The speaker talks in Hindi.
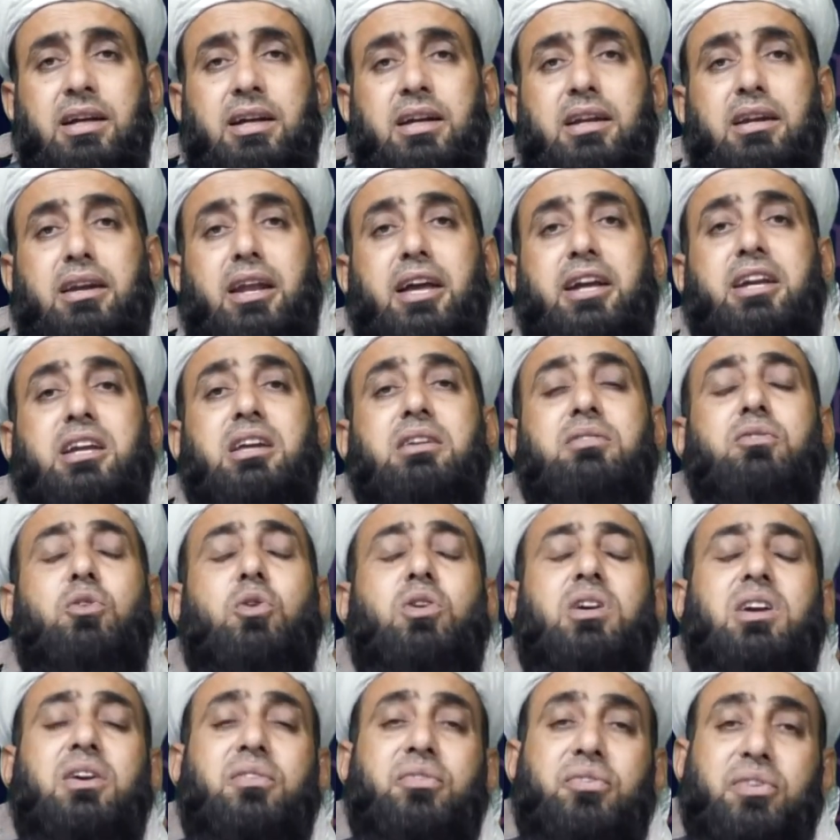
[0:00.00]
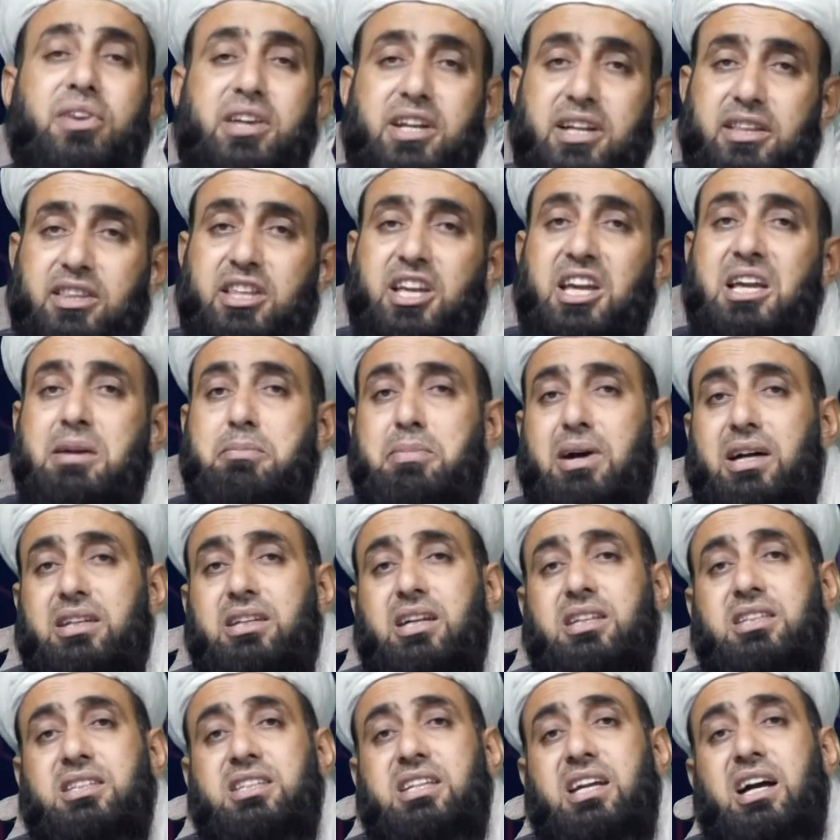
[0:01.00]
लेकिन वो कैफियत
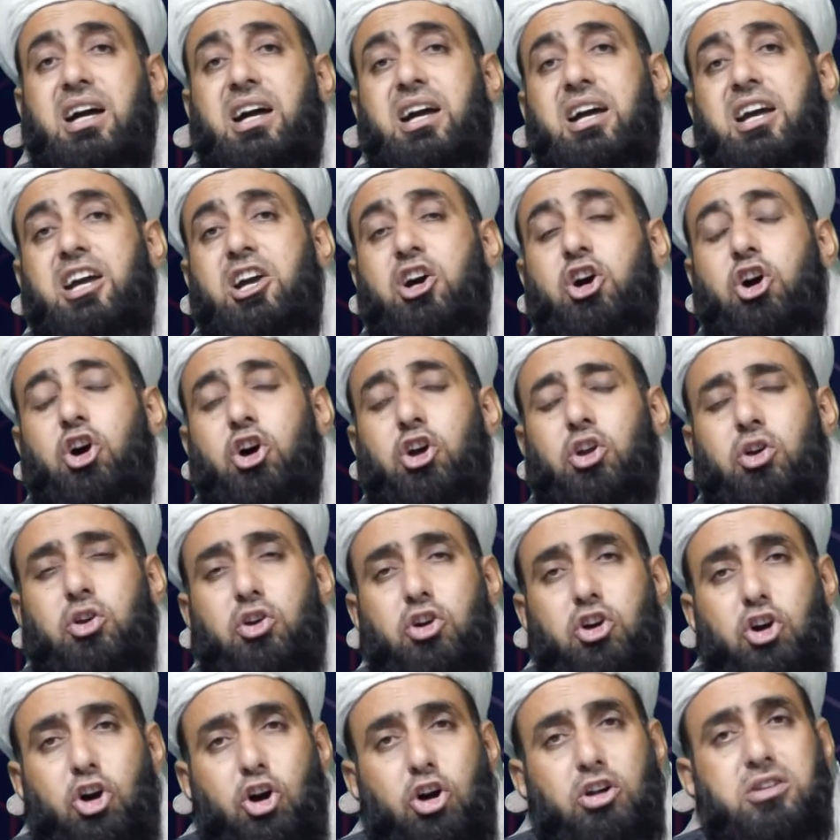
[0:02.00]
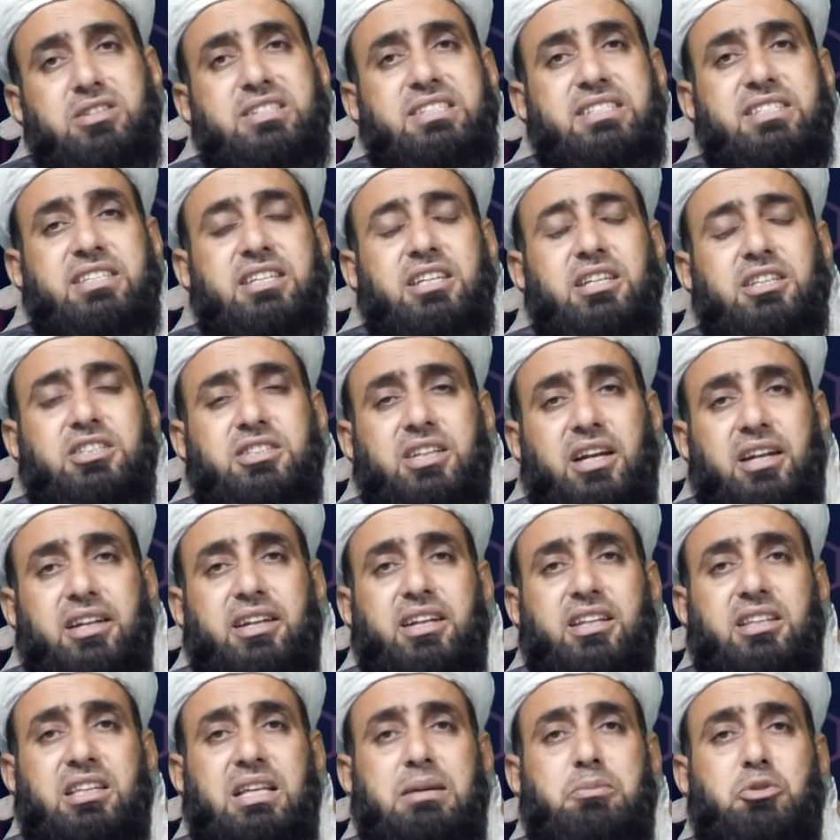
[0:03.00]
इबादत क्या है और कौन सी
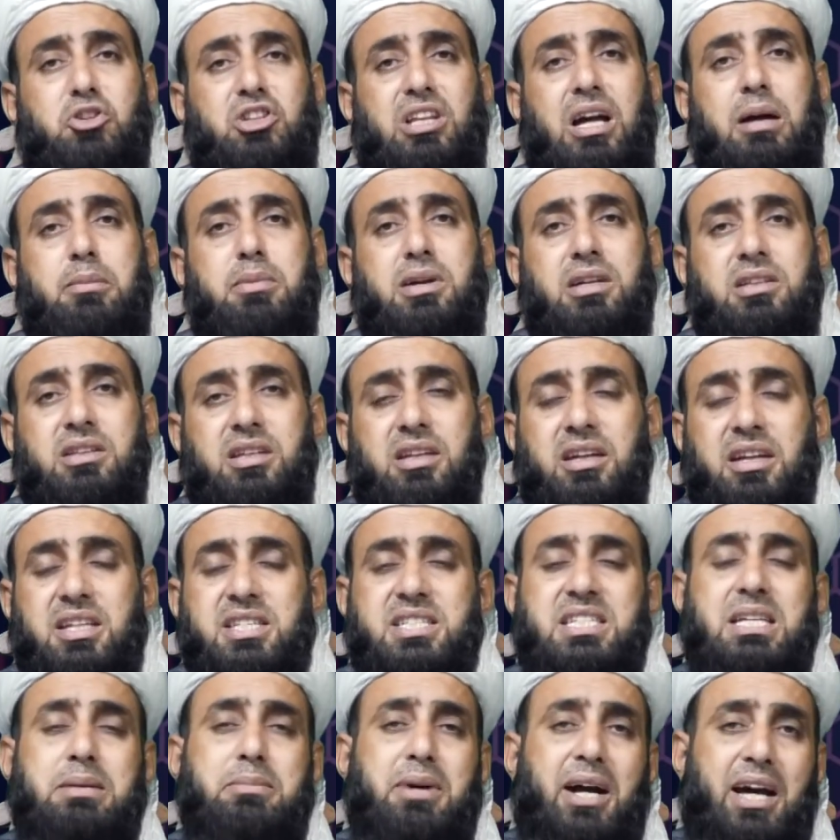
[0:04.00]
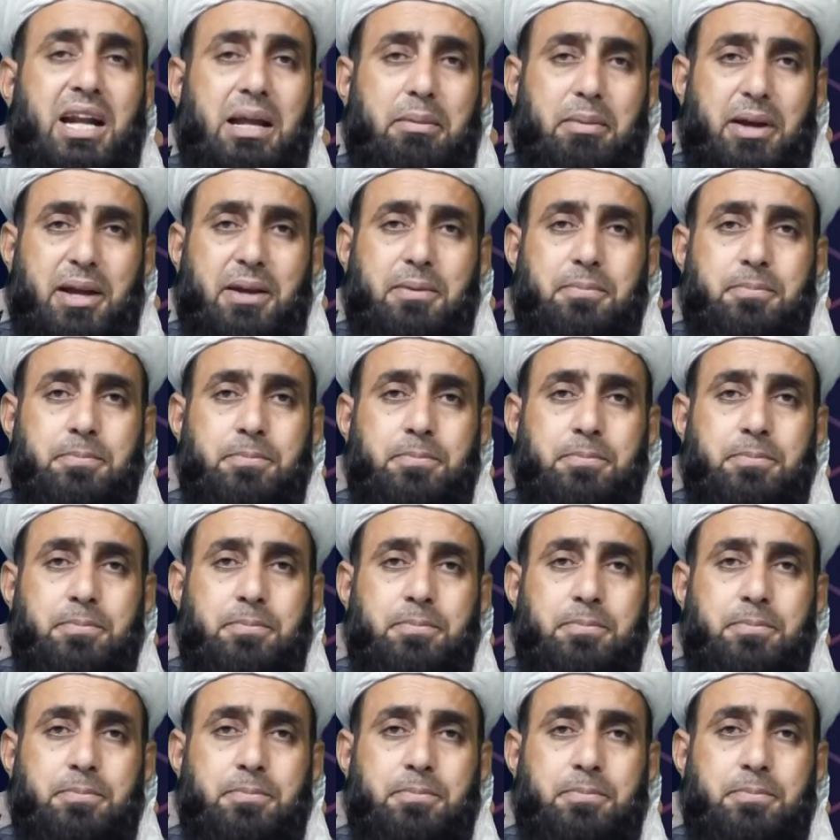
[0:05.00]
शरीयत के मुताबिक थी इसके बारे में